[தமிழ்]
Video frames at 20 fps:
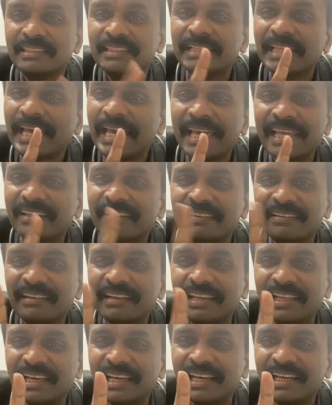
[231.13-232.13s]
நேரம்
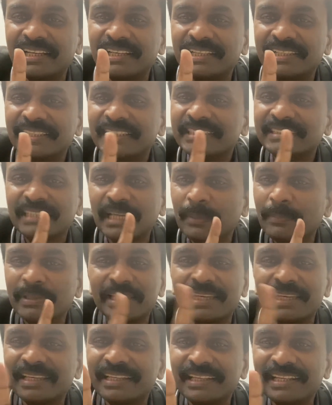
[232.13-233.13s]
இல்லை
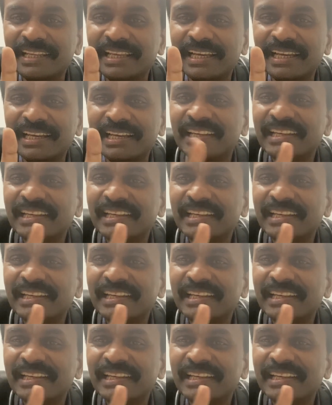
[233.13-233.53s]
சமயம் இல்லை